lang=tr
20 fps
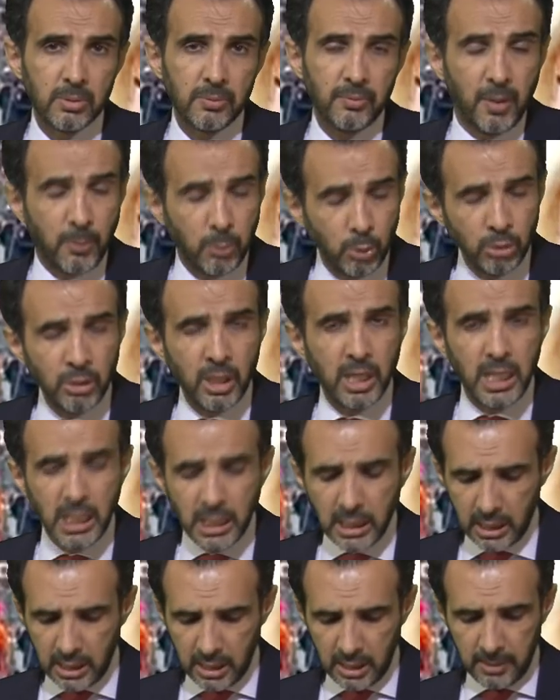Ve bununla
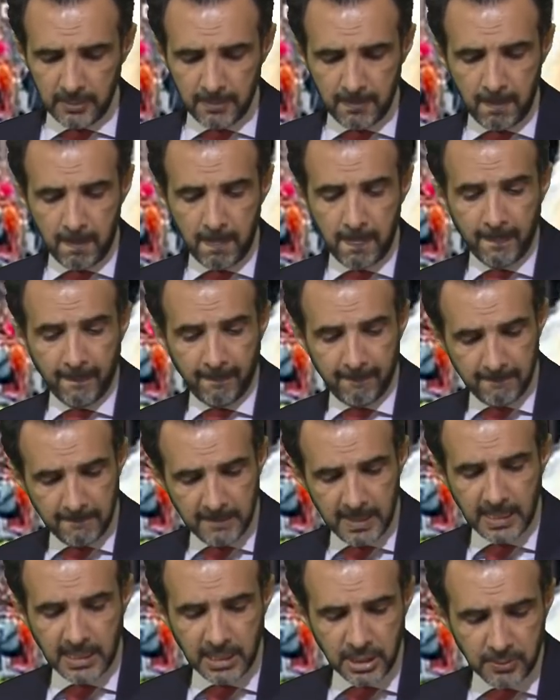ilgili
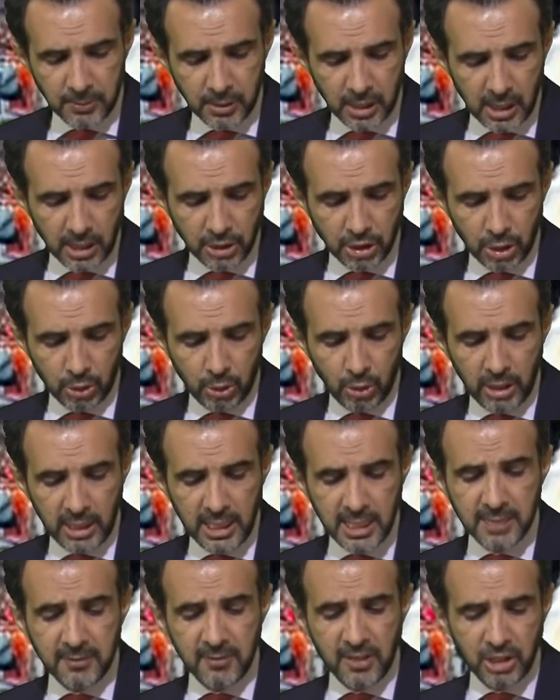ilginç bir şey yaşanıyor.
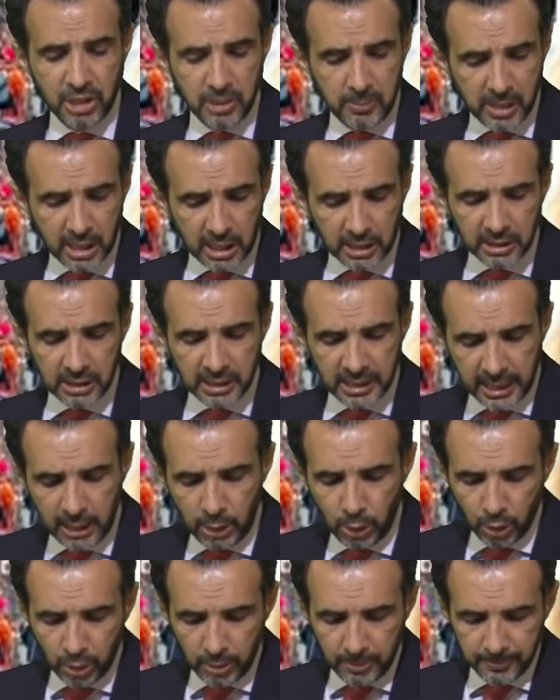İsveçli bir kadın
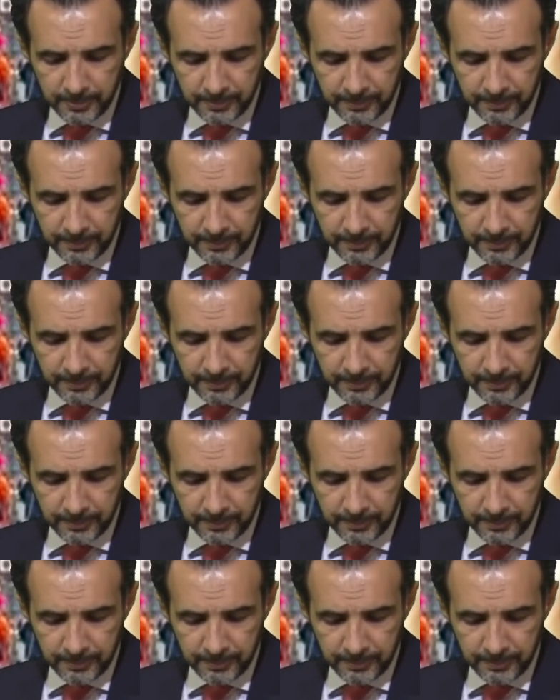geliyor.